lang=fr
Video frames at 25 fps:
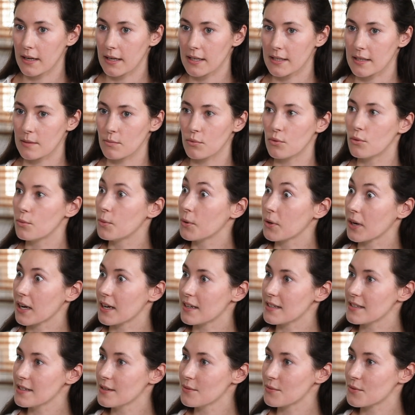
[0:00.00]
et, c'était beaucoup plus
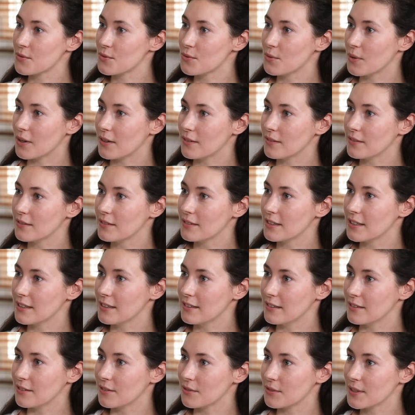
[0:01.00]
créatif, tu vois.
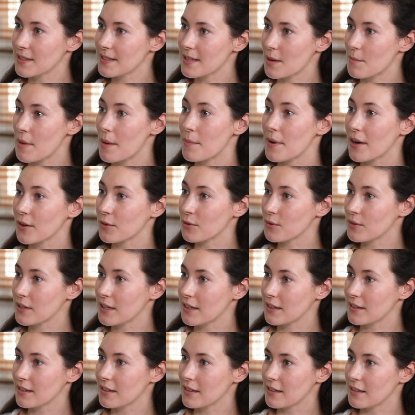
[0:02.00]
Et en fait, ça
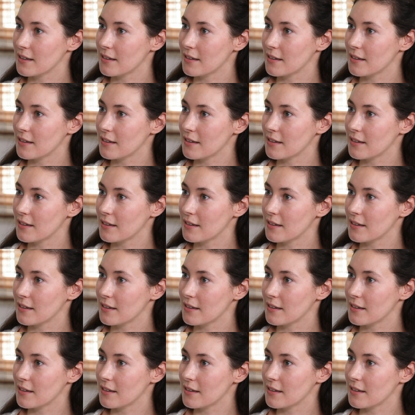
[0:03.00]
m'appartenait.